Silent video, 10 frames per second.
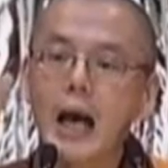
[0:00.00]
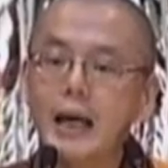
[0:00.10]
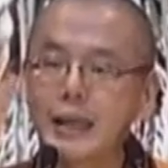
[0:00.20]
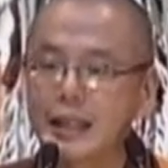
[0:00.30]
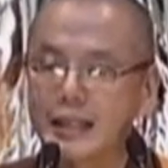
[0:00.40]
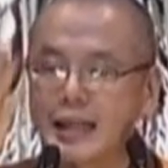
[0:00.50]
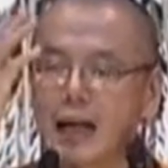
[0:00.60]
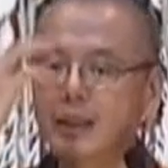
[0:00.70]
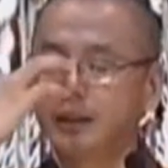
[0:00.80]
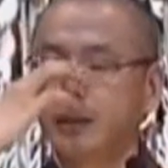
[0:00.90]
害你的
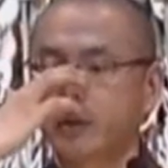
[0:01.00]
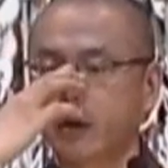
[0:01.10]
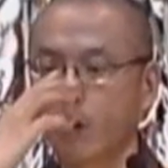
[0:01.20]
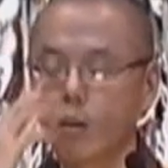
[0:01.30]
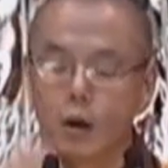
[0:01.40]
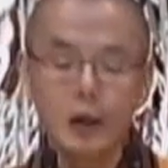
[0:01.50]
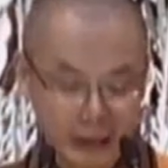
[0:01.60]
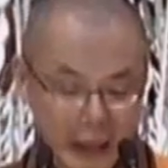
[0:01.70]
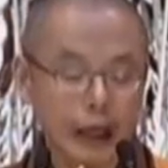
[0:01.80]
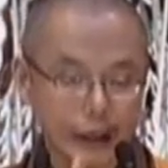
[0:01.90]
家人的时候，
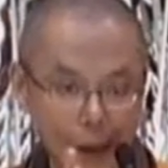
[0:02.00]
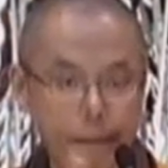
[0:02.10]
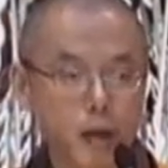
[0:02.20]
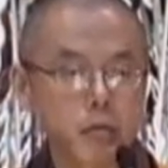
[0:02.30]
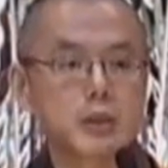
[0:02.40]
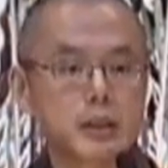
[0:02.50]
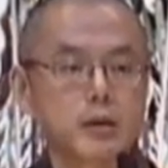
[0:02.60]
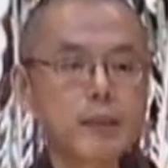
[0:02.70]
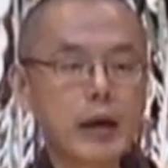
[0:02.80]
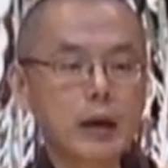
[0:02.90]
你很难保持
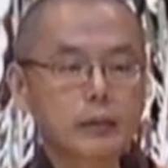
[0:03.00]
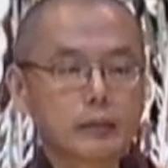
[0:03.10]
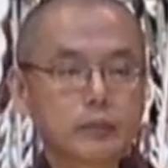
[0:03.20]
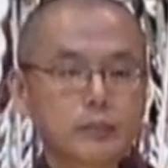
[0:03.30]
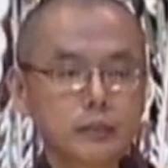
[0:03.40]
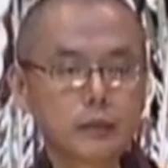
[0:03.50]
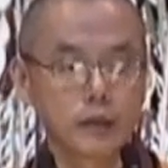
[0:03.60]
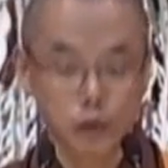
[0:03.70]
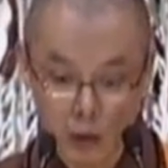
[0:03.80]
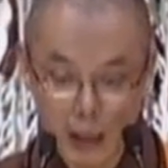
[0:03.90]
慈悲。
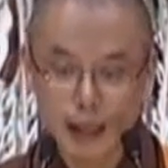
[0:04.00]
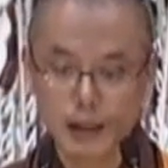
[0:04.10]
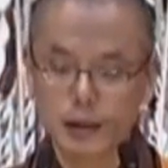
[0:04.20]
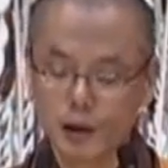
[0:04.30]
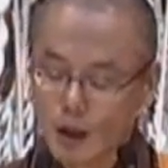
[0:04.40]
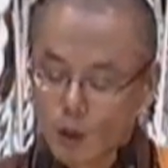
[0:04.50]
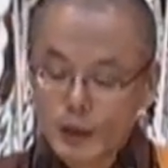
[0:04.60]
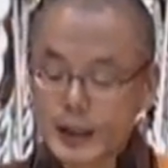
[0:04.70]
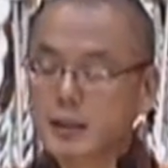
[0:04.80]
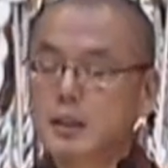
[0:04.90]
举一个例子，
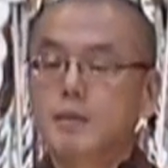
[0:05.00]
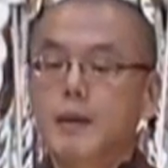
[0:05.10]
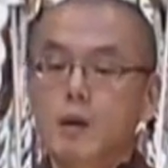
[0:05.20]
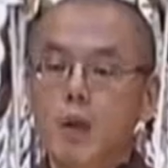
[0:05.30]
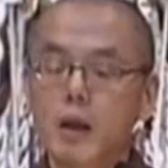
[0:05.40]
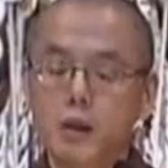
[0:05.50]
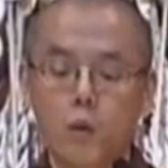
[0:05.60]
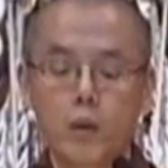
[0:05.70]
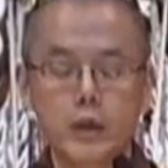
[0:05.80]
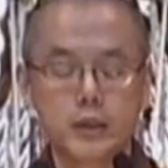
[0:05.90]
我讲慈悲观，
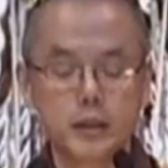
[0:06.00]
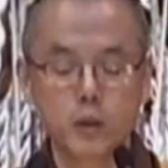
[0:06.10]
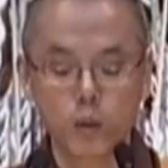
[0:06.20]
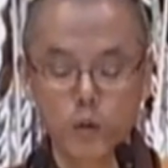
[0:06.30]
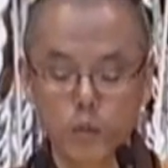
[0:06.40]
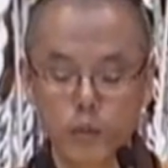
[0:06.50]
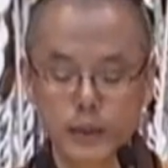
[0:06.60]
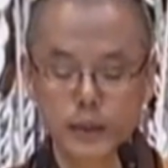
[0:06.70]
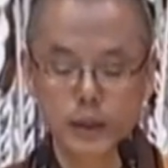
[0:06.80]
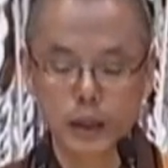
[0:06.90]
我也曾经问过
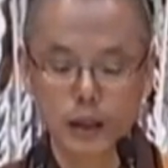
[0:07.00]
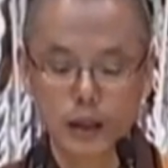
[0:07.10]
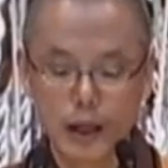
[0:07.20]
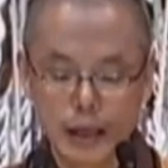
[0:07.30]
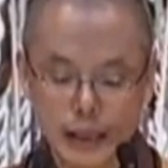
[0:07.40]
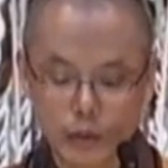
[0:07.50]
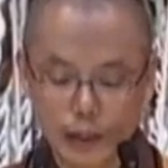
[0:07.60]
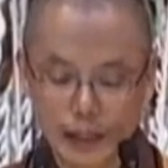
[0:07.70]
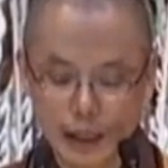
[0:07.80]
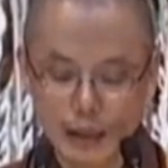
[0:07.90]
我自己：假如
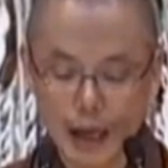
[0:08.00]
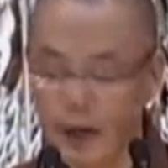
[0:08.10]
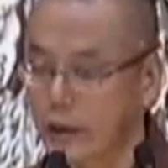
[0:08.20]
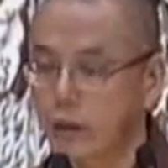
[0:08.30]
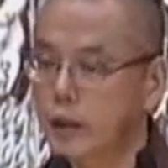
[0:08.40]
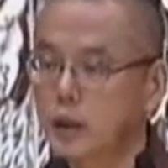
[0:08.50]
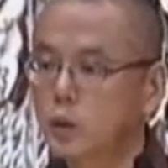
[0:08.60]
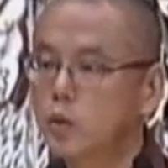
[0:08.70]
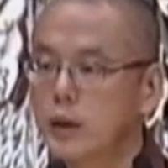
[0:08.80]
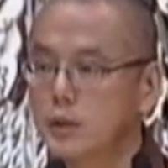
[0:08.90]
现在有一个
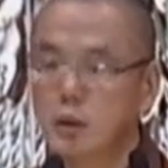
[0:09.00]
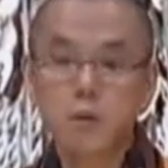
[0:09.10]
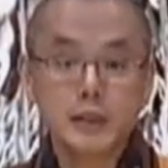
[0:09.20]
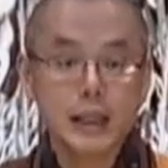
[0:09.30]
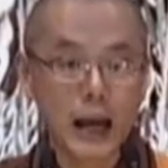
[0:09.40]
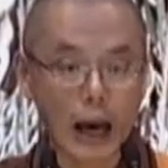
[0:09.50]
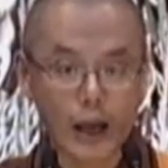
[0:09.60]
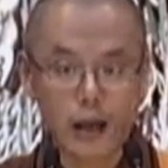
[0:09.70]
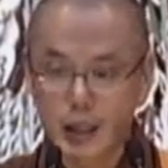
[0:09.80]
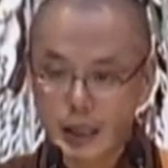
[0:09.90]
人突然冲进
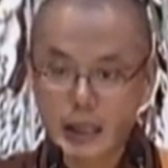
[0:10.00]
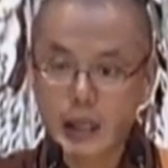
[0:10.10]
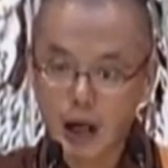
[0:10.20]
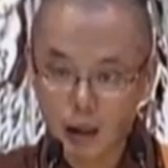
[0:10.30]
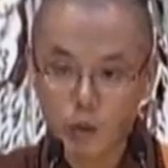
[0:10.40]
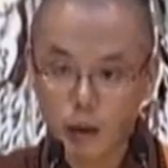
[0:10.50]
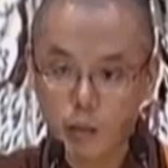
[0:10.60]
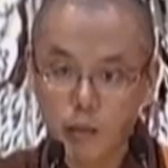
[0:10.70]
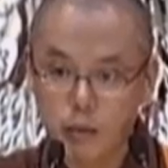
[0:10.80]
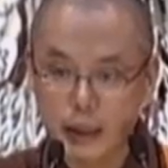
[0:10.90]
来杀了我
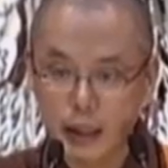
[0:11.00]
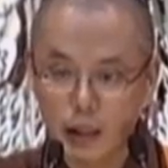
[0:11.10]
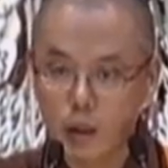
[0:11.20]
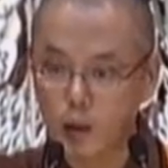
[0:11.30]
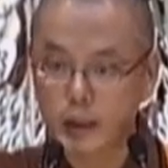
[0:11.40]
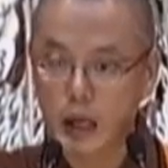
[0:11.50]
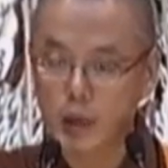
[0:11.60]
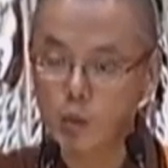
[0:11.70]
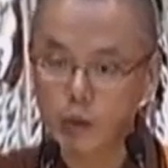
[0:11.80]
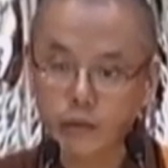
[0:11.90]
的母亲或杀
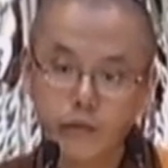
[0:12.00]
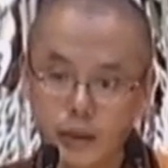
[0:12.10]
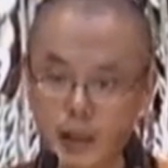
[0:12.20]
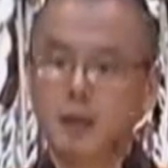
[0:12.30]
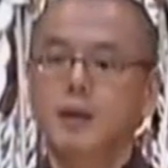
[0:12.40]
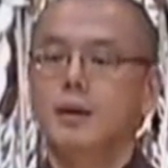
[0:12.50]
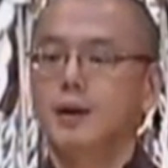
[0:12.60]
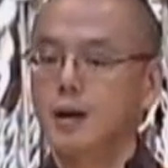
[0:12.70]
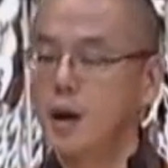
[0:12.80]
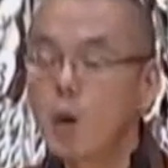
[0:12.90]
了我的父亲，
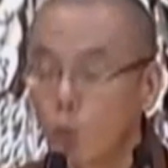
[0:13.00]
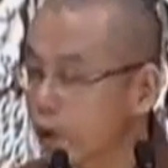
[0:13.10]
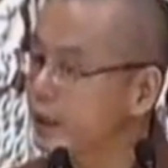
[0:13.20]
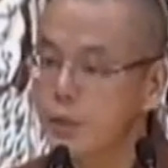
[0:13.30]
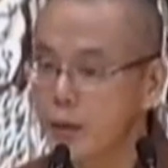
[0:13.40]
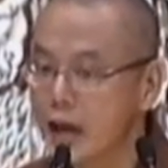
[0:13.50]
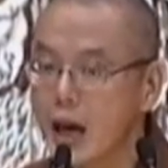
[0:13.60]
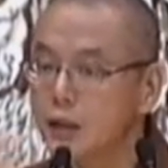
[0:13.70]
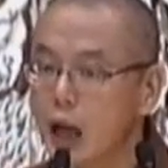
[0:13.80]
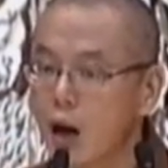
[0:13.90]
我能原
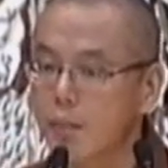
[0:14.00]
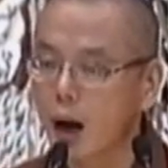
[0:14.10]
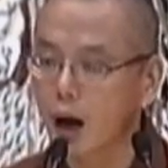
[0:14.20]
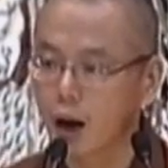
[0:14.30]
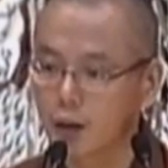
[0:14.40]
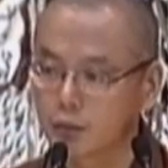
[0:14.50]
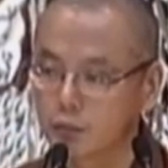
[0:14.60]
谅他吗？